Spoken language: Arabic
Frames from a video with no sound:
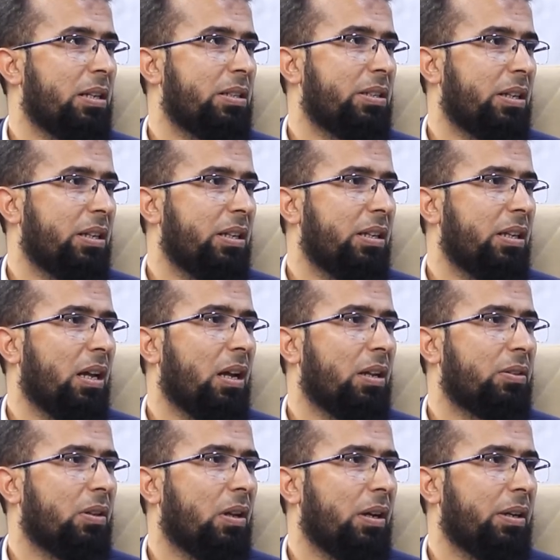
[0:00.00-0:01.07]
الزكية
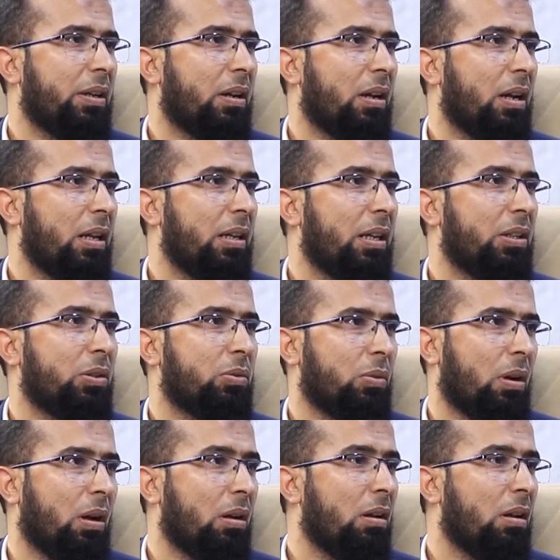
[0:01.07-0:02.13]
الطاهرة التي
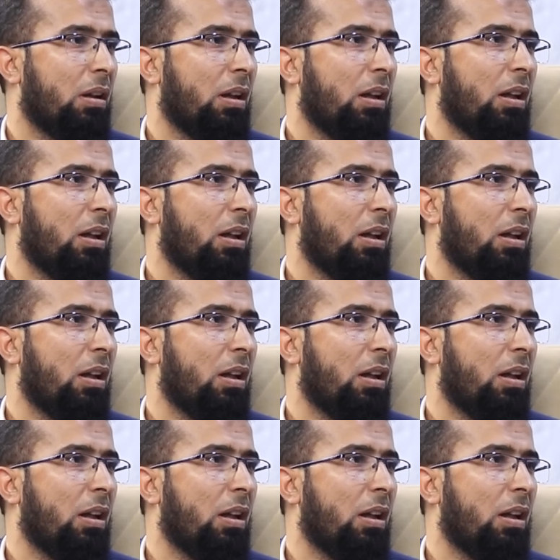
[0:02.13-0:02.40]
تراق